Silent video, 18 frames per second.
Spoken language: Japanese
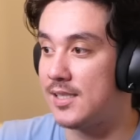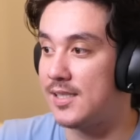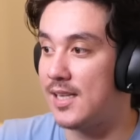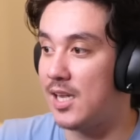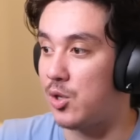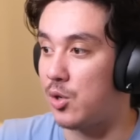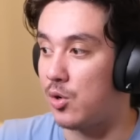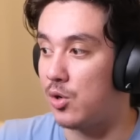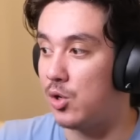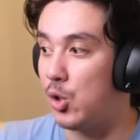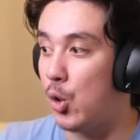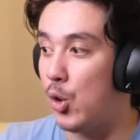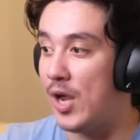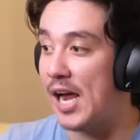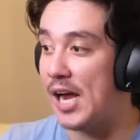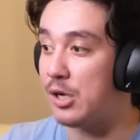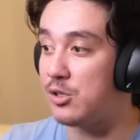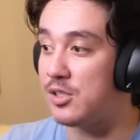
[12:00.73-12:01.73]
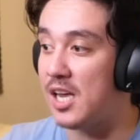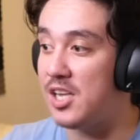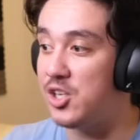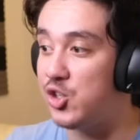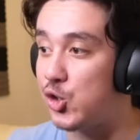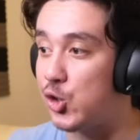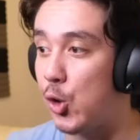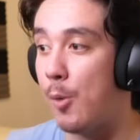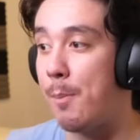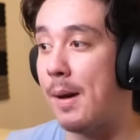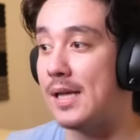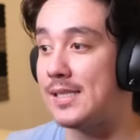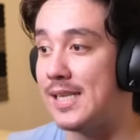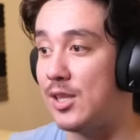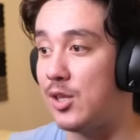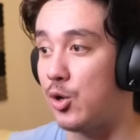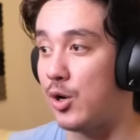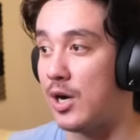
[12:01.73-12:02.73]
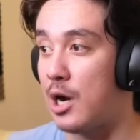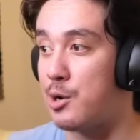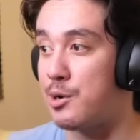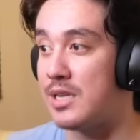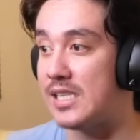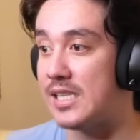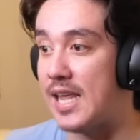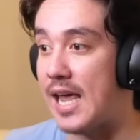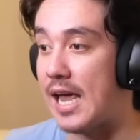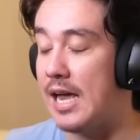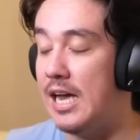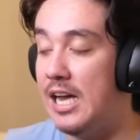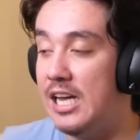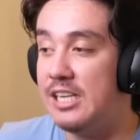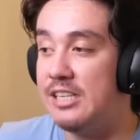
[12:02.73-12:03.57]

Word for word: させた後535%の確率で